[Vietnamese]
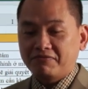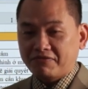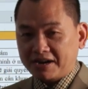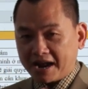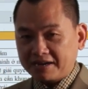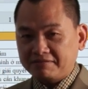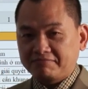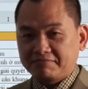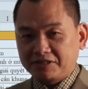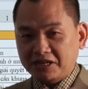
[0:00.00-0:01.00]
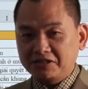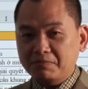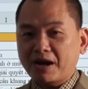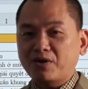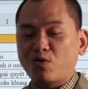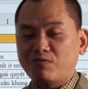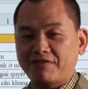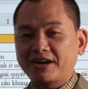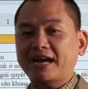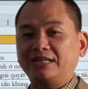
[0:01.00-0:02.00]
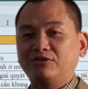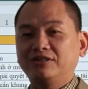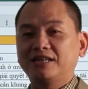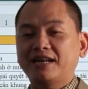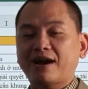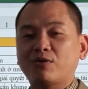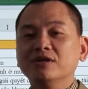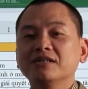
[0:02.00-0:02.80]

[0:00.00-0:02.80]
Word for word: Vận hành, xây dựng bản đồ và vận hành nó như thế nào